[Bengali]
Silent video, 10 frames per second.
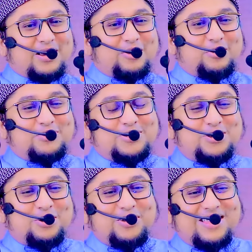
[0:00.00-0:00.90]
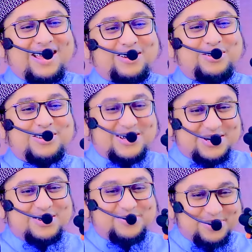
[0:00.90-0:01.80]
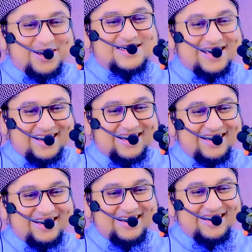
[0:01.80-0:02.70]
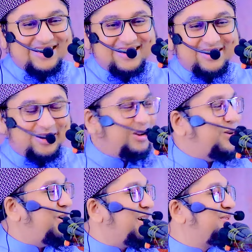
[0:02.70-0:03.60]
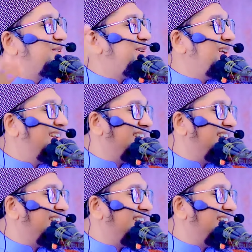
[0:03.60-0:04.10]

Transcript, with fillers: কি এরকম চিরবিদায়ের কোন সিস্টেম করেছে আল্লাহ আকবর বলে